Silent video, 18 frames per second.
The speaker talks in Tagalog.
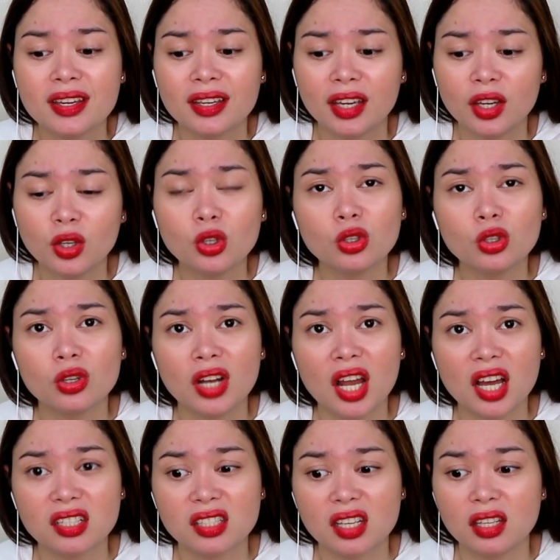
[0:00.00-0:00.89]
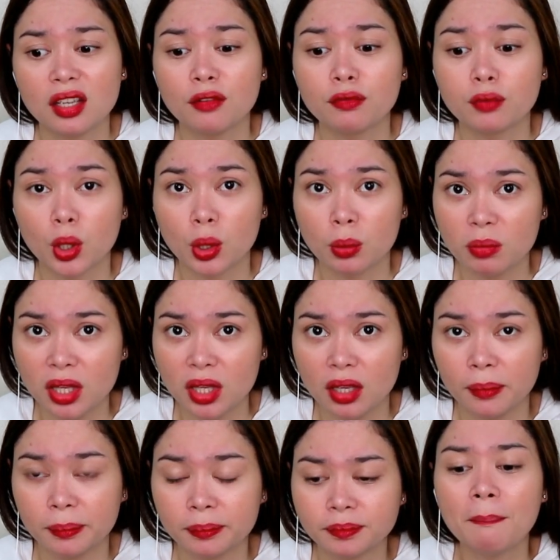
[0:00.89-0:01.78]
Ganun yung lasa niya for
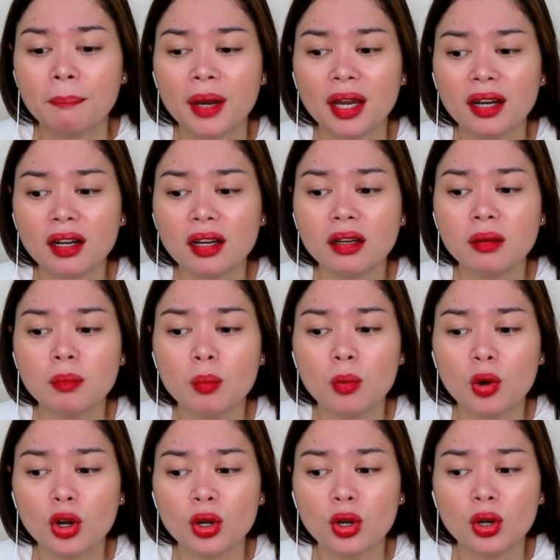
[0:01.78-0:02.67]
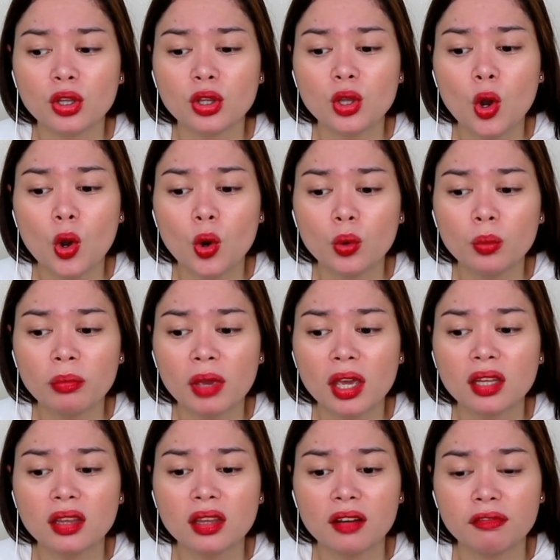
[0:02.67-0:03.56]
me. Parang more on
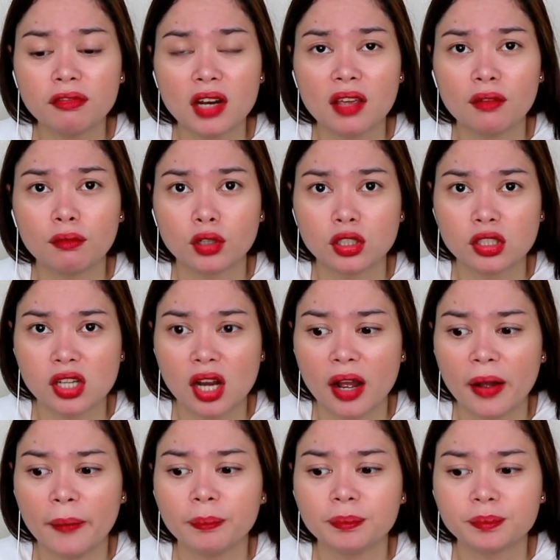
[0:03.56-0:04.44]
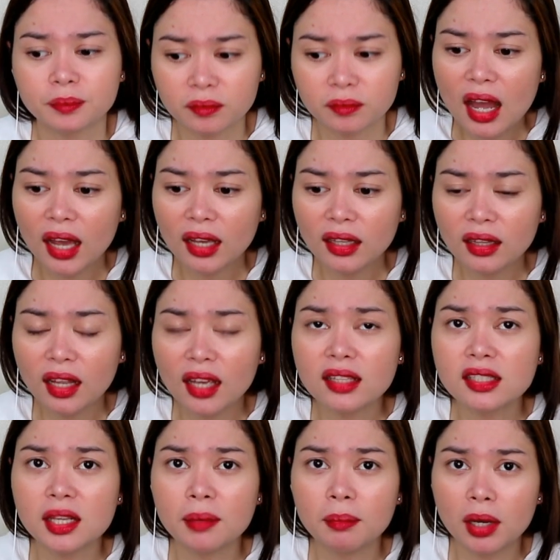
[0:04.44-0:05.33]
homemade na flavor siya
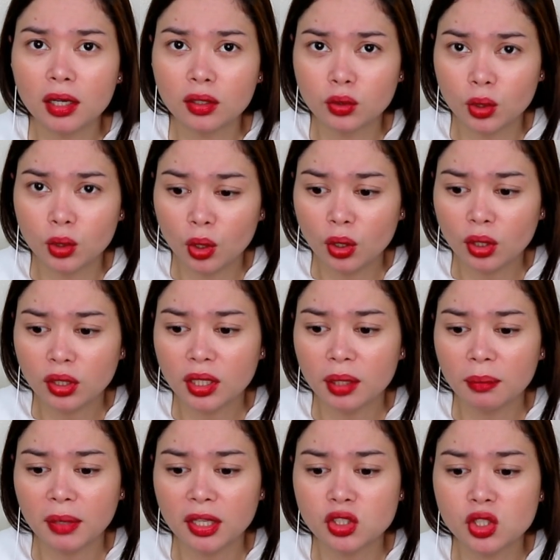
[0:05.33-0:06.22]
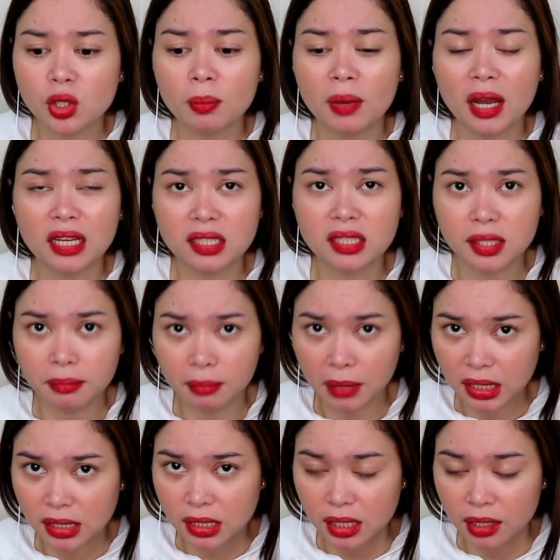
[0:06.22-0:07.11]
Unlike sa McDo na medyo
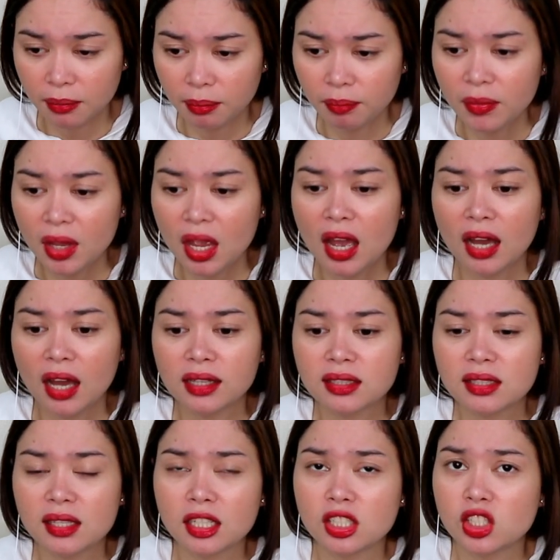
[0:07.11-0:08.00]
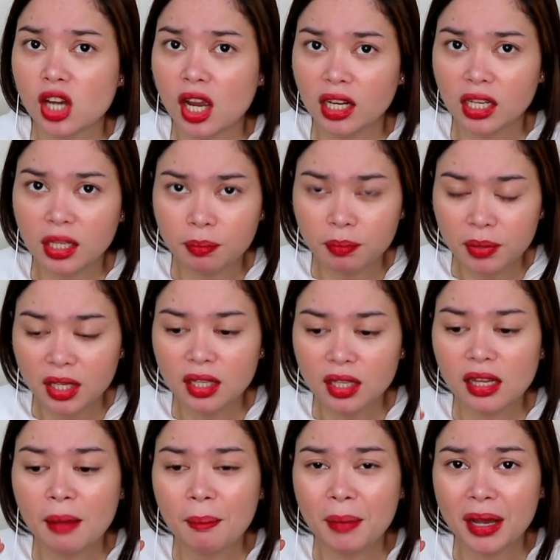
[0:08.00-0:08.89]
maasim-asim at sa Jollibee na